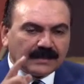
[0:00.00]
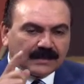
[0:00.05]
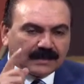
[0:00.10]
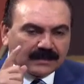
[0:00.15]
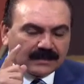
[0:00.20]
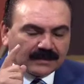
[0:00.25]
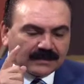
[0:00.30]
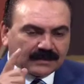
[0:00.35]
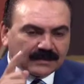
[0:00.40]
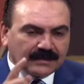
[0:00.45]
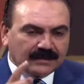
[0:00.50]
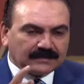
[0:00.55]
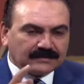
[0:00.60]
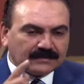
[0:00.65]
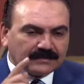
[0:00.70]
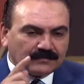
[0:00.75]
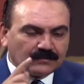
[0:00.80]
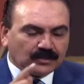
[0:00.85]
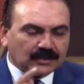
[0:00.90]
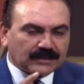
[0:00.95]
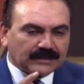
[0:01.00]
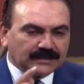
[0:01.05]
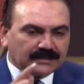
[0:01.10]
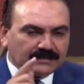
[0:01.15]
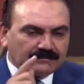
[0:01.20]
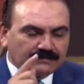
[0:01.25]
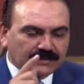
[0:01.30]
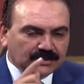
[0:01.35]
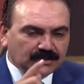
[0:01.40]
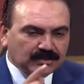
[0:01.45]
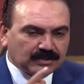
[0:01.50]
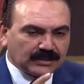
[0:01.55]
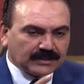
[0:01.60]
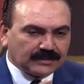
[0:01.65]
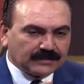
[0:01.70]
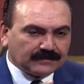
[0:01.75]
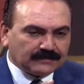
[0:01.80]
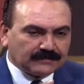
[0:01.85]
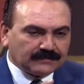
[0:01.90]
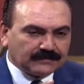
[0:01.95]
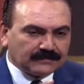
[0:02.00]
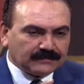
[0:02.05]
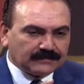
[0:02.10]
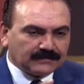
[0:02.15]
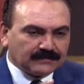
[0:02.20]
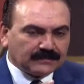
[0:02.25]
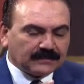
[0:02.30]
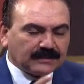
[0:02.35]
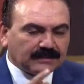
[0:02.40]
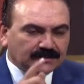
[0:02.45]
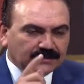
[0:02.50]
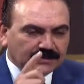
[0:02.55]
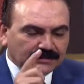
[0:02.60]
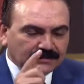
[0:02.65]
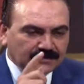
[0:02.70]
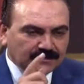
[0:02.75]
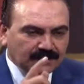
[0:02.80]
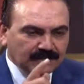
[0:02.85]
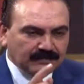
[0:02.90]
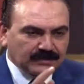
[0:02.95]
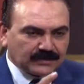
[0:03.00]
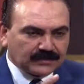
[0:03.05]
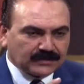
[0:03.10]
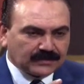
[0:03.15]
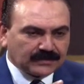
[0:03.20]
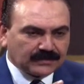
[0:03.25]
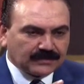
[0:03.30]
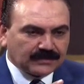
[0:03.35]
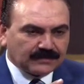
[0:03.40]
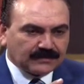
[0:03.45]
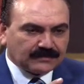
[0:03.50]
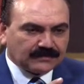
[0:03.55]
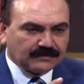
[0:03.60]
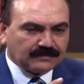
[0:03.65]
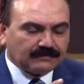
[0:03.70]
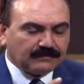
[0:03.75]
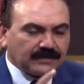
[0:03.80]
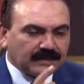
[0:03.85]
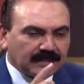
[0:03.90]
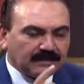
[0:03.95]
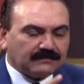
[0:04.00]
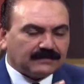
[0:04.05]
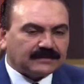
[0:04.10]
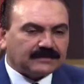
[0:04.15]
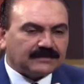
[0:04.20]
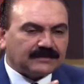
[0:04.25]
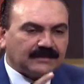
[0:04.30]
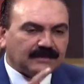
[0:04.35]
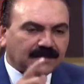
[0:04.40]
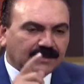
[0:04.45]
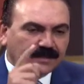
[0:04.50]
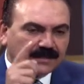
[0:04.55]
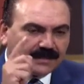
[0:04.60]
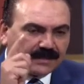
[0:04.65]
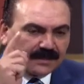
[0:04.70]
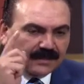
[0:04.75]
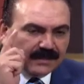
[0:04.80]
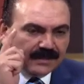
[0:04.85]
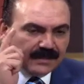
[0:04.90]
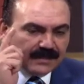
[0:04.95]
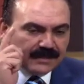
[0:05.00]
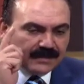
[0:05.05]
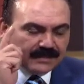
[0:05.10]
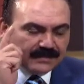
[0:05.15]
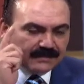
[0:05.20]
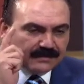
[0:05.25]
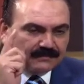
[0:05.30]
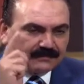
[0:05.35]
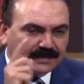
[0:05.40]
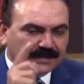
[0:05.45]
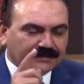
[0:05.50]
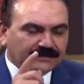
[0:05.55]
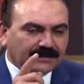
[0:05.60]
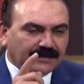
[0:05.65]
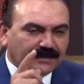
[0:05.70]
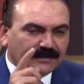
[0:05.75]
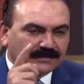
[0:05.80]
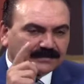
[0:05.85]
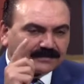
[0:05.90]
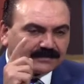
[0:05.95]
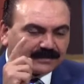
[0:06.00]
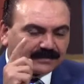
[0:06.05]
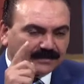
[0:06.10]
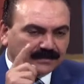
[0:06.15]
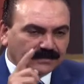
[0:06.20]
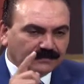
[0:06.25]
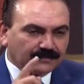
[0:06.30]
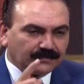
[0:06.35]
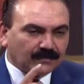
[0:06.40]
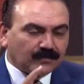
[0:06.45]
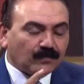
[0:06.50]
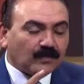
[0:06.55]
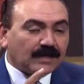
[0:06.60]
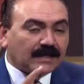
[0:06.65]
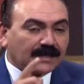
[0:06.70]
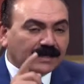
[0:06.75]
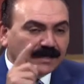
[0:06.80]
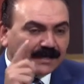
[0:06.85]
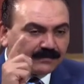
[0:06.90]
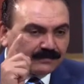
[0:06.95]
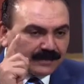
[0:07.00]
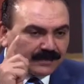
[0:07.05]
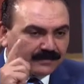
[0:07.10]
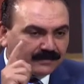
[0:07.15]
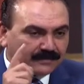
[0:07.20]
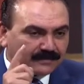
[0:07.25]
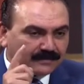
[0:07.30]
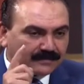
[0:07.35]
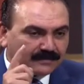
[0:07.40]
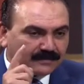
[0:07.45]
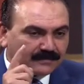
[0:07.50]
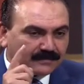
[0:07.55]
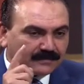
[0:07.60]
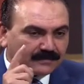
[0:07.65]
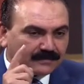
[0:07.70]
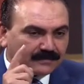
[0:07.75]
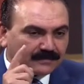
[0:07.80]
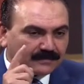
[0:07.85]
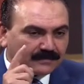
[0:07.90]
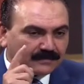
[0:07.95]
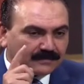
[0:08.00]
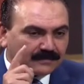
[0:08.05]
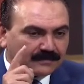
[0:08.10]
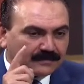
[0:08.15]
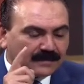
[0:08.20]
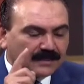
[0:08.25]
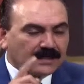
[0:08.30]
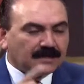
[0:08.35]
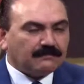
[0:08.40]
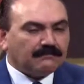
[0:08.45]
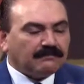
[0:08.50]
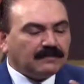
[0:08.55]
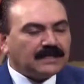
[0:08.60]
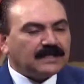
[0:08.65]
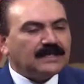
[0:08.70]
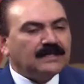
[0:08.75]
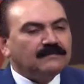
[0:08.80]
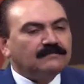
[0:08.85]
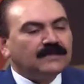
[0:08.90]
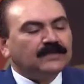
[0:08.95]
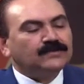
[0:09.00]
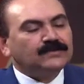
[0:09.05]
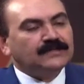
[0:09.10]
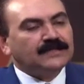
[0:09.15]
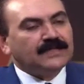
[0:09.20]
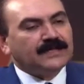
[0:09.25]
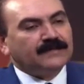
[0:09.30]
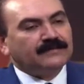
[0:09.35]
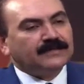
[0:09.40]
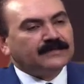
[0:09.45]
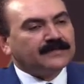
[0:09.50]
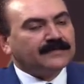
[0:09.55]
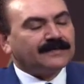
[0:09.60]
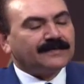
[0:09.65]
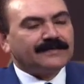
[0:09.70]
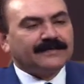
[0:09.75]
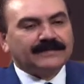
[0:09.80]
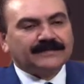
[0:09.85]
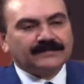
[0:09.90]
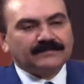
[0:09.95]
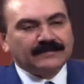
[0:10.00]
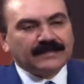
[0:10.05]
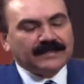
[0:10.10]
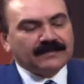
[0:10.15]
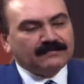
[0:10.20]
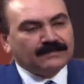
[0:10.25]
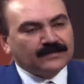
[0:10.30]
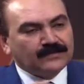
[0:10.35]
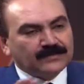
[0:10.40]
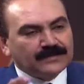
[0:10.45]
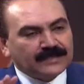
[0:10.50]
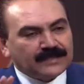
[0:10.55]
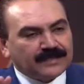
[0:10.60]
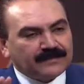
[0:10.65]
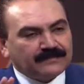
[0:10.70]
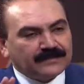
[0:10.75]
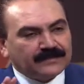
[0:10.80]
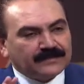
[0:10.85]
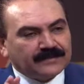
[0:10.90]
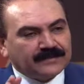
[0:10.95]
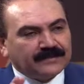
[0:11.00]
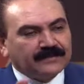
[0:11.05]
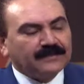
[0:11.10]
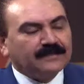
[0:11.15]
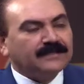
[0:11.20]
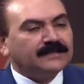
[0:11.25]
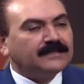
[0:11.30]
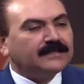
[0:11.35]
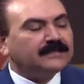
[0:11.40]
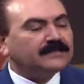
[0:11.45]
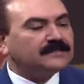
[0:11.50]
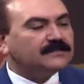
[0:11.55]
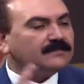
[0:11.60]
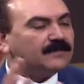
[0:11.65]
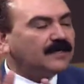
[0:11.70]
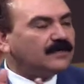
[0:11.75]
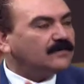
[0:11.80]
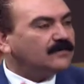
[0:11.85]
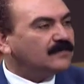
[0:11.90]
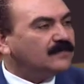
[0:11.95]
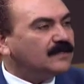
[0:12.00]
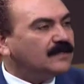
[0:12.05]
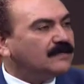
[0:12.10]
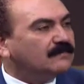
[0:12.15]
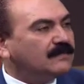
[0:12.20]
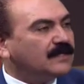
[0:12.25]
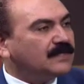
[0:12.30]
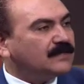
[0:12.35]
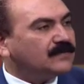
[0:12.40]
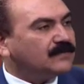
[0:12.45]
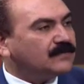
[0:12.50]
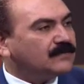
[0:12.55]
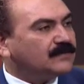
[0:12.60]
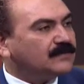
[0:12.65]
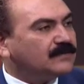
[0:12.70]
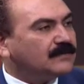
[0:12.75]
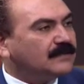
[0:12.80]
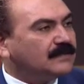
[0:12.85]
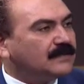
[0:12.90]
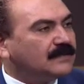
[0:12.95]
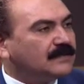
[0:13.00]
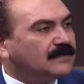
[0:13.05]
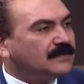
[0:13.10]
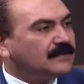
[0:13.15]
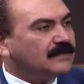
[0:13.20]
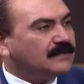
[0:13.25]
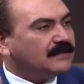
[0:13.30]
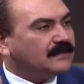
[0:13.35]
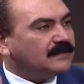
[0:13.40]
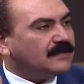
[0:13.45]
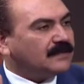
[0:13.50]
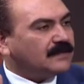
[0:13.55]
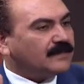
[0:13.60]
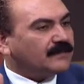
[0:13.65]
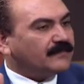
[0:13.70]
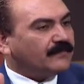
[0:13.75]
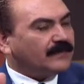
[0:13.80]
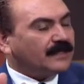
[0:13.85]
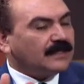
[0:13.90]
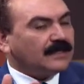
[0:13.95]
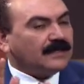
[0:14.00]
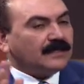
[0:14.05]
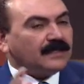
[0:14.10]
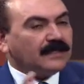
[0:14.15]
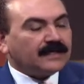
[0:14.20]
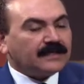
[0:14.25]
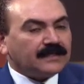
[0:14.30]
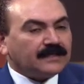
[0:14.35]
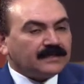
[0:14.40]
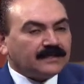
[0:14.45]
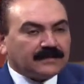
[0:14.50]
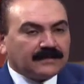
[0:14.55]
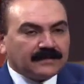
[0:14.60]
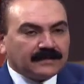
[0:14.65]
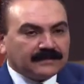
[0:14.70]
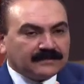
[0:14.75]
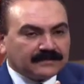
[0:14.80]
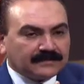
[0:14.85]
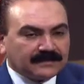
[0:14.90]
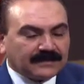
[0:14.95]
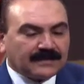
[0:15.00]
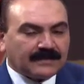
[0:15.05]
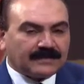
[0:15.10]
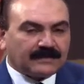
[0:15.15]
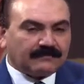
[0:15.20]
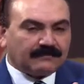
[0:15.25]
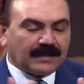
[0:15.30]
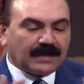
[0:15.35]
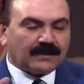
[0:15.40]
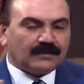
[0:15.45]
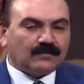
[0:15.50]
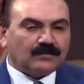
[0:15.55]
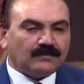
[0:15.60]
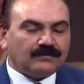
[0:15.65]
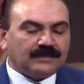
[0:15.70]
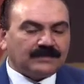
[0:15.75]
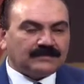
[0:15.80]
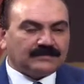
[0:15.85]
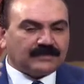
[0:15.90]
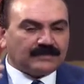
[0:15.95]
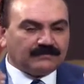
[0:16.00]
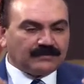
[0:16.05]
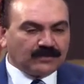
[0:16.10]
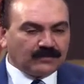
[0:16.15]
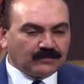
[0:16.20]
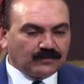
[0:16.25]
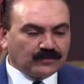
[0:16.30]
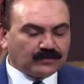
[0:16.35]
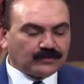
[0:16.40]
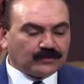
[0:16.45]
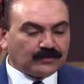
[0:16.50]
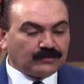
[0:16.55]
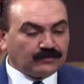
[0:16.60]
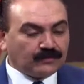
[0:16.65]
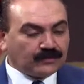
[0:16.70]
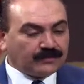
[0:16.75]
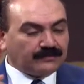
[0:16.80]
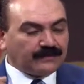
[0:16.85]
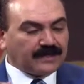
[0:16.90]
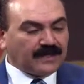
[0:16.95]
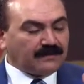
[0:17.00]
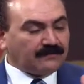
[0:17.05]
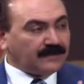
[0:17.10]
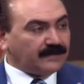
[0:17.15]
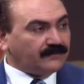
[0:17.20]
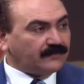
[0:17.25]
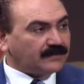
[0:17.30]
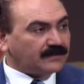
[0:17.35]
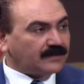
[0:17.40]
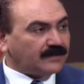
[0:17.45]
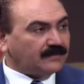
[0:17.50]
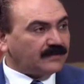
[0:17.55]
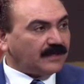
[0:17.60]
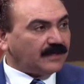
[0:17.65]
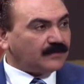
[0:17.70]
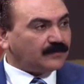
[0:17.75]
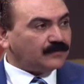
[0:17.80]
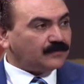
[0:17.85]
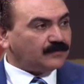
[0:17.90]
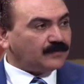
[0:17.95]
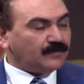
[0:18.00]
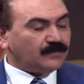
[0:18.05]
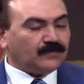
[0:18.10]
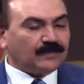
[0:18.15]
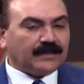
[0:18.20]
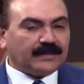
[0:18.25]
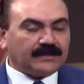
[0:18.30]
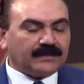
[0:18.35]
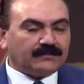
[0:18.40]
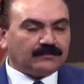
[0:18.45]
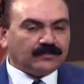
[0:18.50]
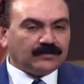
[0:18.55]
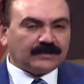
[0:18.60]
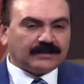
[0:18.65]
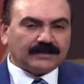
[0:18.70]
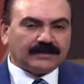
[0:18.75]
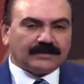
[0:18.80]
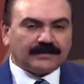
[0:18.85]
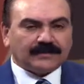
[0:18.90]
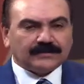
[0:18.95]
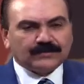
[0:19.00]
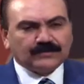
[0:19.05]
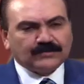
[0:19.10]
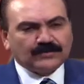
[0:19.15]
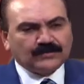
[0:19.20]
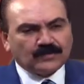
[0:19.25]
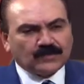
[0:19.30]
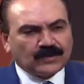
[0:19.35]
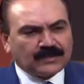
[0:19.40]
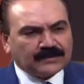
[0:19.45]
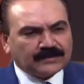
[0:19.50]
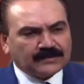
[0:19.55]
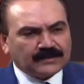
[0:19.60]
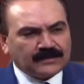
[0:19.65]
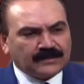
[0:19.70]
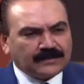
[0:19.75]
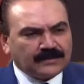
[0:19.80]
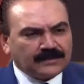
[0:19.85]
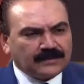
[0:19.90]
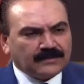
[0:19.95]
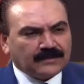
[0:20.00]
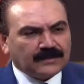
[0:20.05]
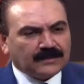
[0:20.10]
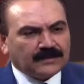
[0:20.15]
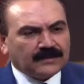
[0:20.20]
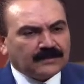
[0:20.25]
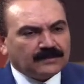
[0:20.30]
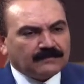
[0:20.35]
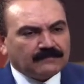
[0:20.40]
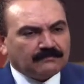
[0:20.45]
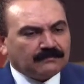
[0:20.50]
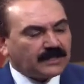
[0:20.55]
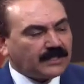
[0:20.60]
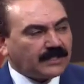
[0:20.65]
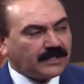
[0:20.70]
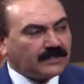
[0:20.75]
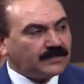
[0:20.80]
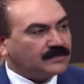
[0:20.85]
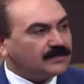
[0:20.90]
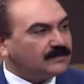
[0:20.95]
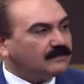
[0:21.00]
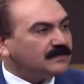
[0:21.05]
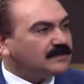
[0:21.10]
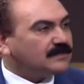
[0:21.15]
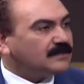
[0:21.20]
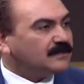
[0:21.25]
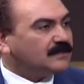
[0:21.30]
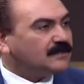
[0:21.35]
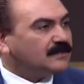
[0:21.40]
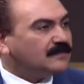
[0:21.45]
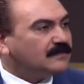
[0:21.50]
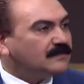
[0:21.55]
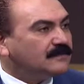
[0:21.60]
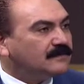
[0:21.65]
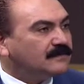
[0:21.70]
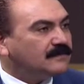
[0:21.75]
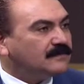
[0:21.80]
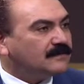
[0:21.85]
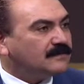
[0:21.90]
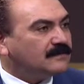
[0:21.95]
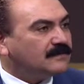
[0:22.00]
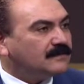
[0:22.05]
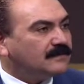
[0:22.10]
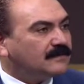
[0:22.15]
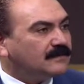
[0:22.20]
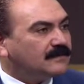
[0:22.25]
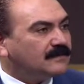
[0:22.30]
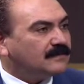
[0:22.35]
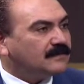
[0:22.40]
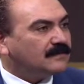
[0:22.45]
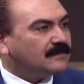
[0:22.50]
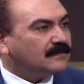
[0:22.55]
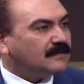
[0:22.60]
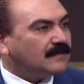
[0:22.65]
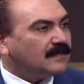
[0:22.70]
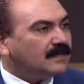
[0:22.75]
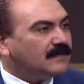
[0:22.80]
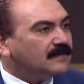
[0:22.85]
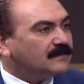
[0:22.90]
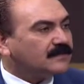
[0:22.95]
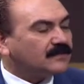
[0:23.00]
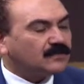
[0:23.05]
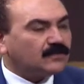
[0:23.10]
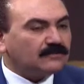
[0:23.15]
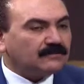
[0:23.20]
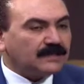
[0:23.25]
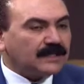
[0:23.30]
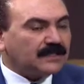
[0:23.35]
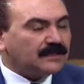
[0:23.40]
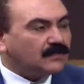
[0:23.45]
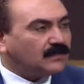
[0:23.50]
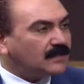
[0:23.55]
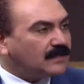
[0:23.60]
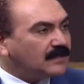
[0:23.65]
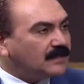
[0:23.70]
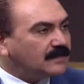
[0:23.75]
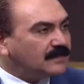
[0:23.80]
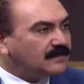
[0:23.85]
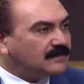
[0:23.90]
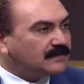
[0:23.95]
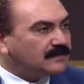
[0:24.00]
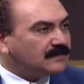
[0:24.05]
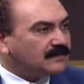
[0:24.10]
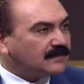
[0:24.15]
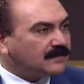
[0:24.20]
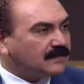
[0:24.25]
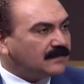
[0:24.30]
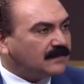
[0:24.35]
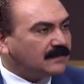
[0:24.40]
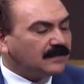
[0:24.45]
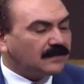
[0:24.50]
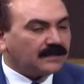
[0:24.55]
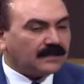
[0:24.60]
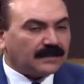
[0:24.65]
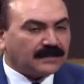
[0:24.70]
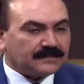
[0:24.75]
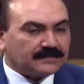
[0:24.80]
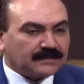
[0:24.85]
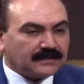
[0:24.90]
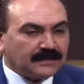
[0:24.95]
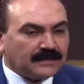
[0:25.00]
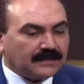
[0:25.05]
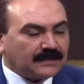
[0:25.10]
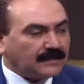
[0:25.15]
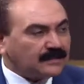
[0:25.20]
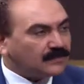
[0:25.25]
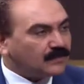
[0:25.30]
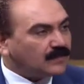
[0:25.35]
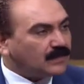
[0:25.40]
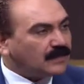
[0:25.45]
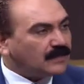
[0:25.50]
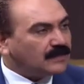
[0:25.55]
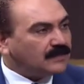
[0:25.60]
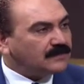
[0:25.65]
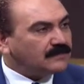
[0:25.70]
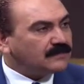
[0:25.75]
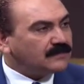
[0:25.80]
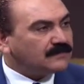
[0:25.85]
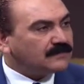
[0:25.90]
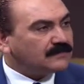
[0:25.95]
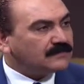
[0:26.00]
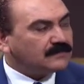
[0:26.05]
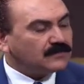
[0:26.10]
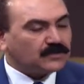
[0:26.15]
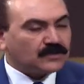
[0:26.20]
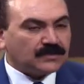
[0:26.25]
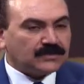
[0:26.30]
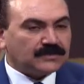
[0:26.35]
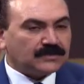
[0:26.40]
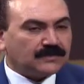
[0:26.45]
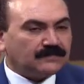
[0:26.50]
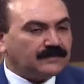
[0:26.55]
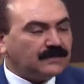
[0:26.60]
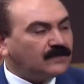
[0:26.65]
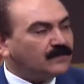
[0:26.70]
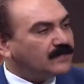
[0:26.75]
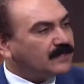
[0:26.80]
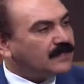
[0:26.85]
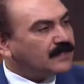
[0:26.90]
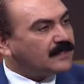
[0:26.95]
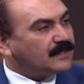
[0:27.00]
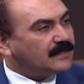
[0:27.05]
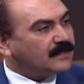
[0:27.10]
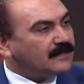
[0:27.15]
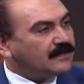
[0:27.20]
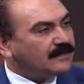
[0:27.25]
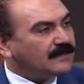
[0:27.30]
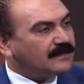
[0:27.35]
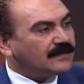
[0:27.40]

الخلاص المقدم مجانا للجنس البشري من المسيح الذي مات على الصليب وقام من الموت الابدي خلاص من الموت الابدي لنرث معه الملكوت الحياه الابديه نعم. لكن انسان محكوم لسه بالموت والموت بيعمل في طبيعته بيقول آه. انا ممكن اصوم واصلي آه. ما كانش المسيح جه بالضبط الصوم لا يخلص مم. الصلاه لا تخلص شيء جميل ورائع